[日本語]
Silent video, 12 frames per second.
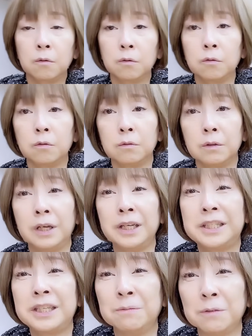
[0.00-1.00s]
この、い
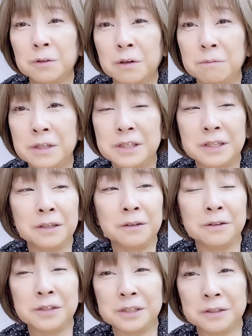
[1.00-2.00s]
つもの三
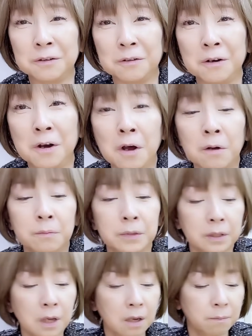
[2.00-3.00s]
吉の
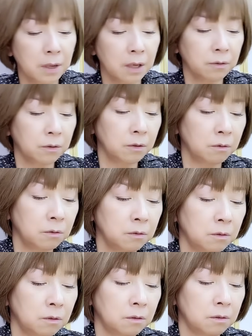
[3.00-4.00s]
舞台メイク用
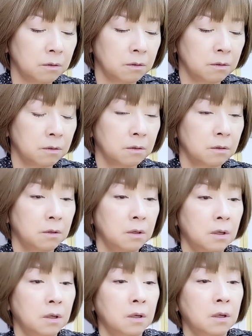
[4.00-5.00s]
の、
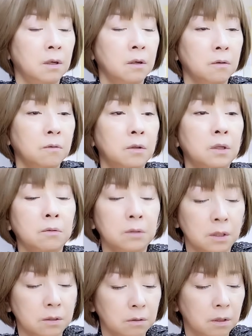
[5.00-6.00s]
これを
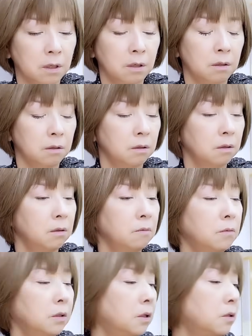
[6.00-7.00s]
ですね、
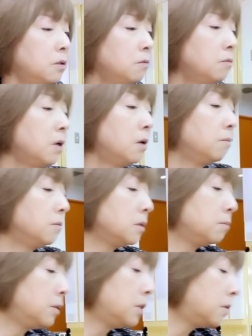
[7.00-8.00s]
私は
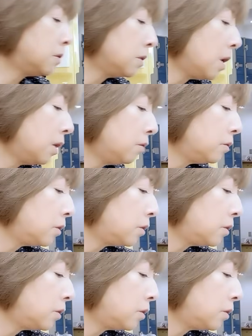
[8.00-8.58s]
3つあるう